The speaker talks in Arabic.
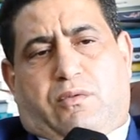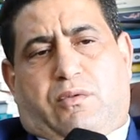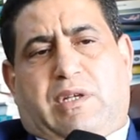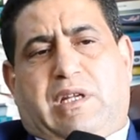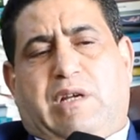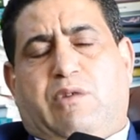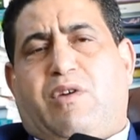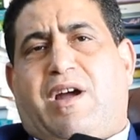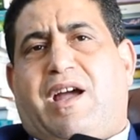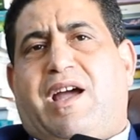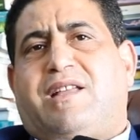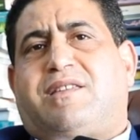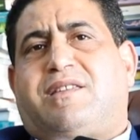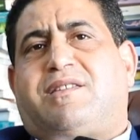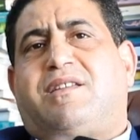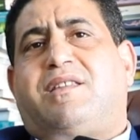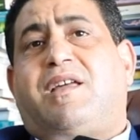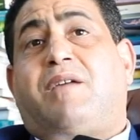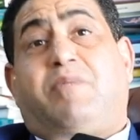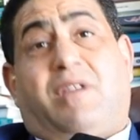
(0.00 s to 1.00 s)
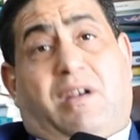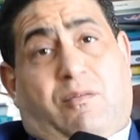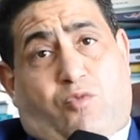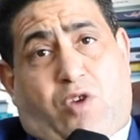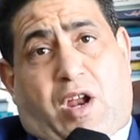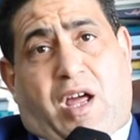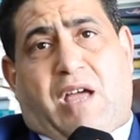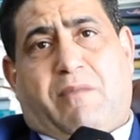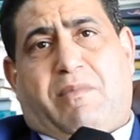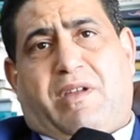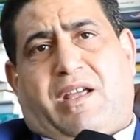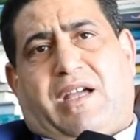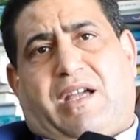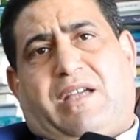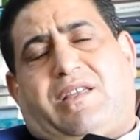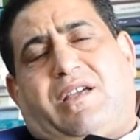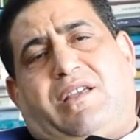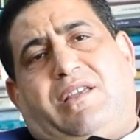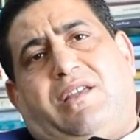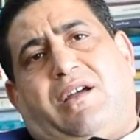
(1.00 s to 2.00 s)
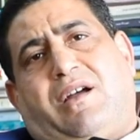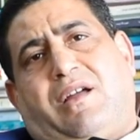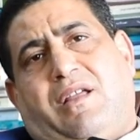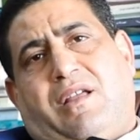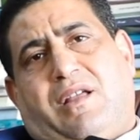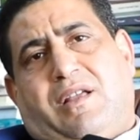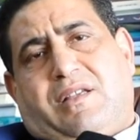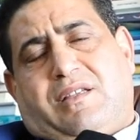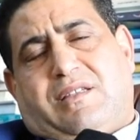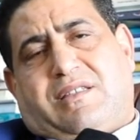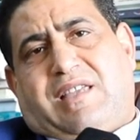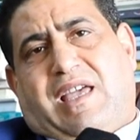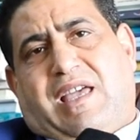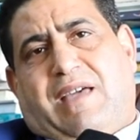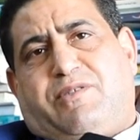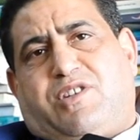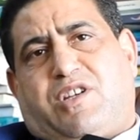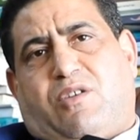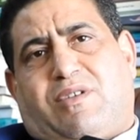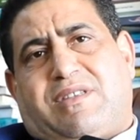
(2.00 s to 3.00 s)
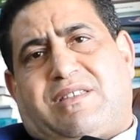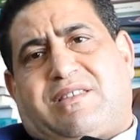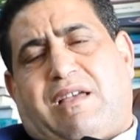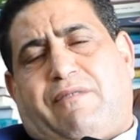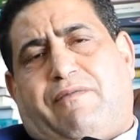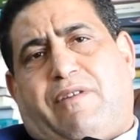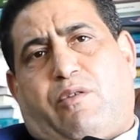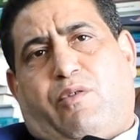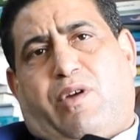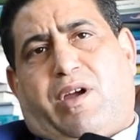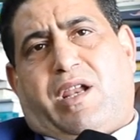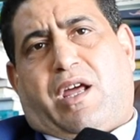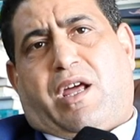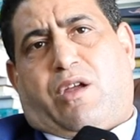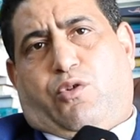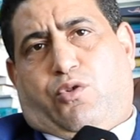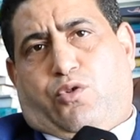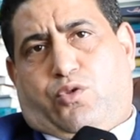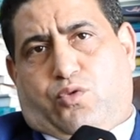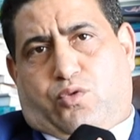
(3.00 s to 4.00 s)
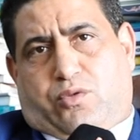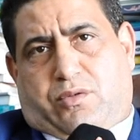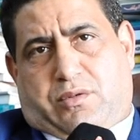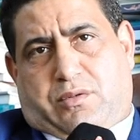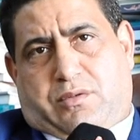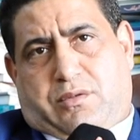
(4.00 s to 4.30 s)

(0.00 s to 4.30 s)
اللي هو احد تدابير المراقبه القضائيه سحب جواز السفر واغلاق الحدود